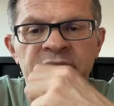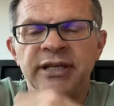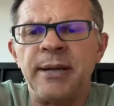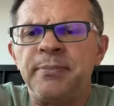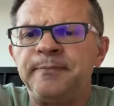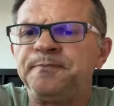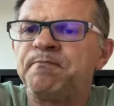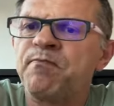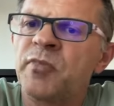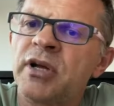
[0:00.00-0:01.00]
Ich habe
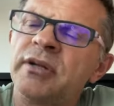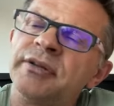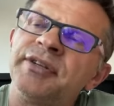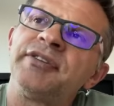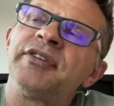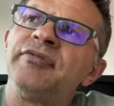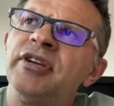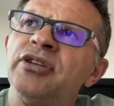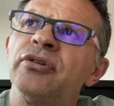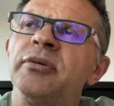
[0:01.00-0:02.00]

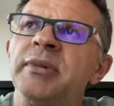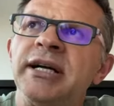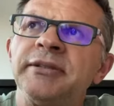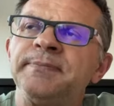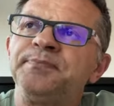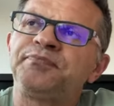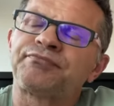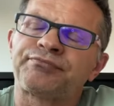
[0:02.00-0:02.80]
dieses Video gemacht,